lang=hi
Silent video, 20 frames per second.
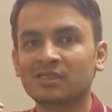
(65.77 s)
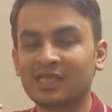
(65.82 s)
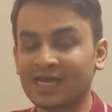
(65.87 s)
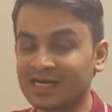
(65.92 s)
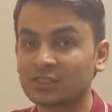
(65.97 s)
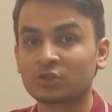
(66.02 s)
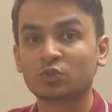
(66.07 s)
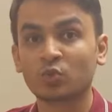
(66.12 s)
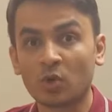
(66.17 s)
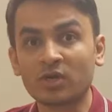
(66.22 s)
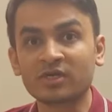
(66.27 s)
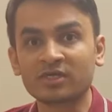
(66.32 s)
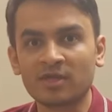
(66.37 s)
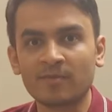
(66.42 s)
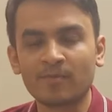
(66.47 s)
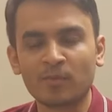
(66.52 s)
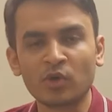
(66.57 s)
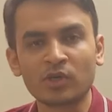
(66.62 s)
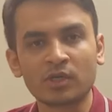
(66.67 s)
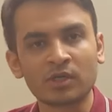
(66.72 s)
दैट्स व्हाट
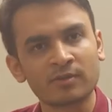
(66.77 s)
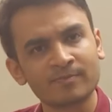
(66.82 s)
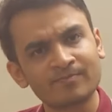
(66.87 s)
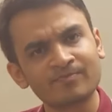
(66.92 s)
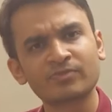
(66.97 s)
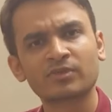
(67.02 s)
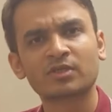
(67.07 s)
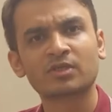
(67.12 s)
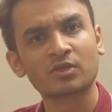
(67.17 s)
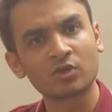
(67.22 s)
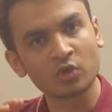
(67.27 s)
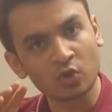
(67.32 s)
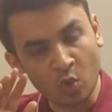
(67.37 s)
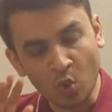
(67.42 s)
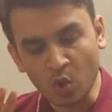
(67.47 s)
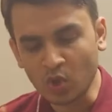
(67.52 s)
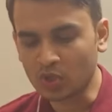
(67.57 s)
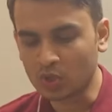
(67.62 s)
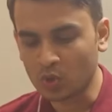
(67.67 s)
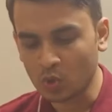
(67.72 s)
दे पुट
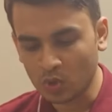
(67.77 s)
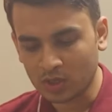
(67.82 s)
गुड